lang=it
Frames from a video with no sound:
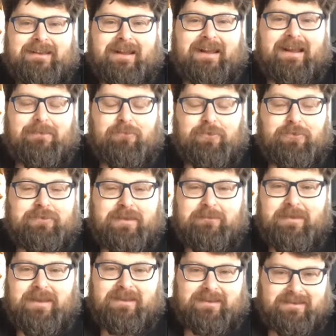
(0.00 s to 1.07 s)

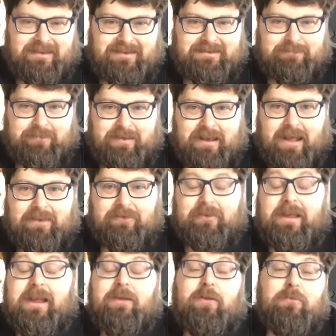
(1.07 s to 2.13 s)
clamorosamente
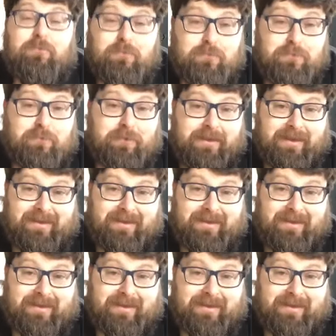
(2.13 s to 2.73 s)
ispirato e comunque